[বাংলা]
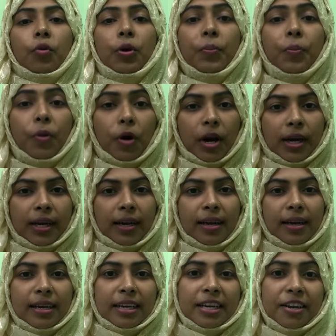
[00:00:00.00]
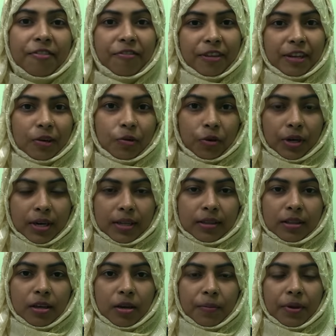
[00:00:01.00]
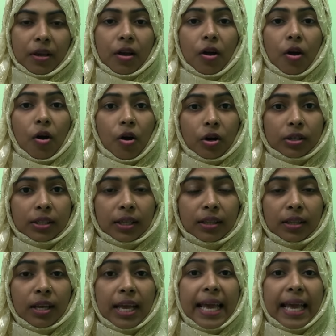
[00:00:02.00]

ওই পড়াটা রিফিল করে নিতে হবে অর্থাৎ